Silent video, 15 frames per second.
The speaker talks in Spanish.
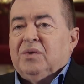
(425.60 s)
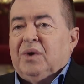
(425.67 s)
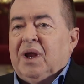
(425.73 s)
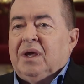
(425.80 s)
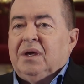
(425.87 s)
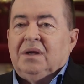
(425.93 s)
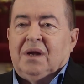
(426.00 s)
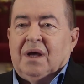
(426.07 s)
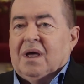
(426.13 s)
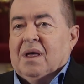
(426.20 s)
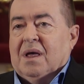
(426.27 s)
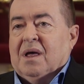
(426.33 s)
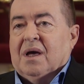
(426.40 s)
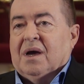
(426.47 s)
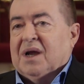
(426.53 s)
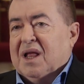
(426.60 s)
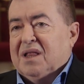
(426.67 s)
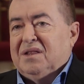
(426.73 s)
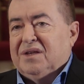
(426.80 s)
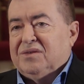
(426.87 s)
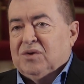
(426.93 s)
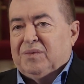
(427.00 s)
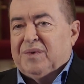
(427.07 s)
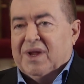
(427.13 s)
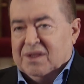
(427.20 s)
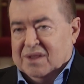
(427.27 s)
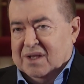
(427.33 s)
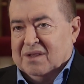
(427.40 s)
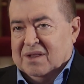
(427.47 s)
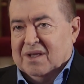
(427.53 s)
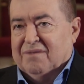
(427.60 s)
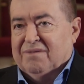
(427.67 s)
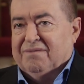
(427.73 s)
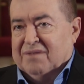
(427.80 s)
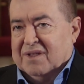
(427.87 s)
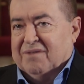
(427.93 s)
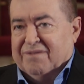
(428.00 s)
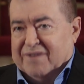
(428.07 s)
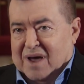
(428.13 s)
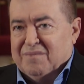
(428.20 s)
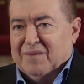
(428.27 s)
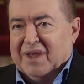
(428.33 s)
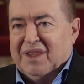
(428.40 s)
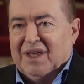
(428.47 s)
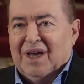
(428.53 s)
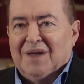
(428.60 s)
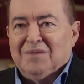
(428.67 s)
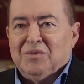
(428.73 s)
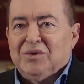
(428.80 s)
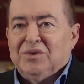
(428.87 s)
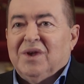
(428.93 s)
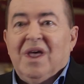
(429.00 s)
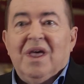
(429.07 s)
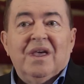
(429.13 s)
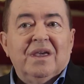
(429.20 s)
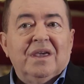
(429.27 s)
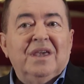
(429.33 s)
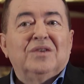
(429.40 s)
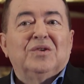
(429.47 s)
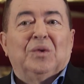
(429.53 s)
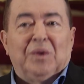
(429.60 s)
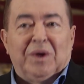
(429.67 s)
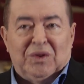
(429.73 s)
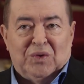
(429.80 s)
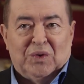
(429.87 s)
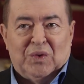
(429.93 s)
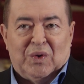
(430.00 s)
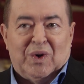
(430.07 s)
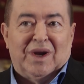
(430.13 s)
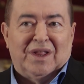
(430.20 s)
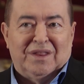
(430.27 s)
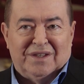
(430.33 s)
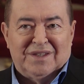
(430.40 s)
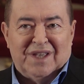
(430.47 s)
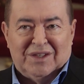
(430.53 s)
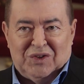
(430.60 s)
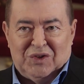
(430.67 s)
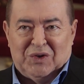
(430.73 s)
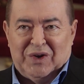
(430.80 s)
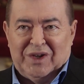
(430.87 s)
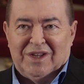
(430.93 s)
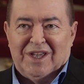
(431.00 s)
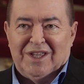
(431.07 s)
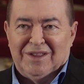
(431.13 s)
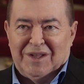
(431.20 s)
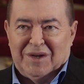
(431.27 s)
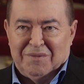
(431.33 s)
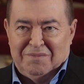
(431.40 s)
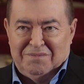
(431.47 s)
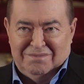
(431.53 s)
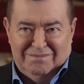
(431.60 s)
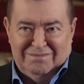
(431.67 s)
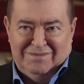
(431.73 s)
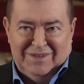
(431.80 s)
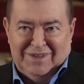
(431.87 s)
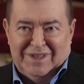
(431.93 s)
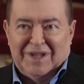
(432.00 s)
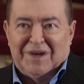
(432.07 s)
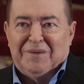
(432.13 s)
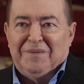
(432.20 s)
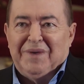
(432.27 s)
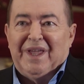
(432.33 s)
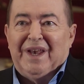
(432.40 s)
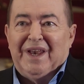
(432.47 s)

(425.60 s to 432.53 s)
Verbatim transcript: suele ir a, grandes obras de, de, fama, digamos, y sobre todo a grandes actores que inter grandes actores y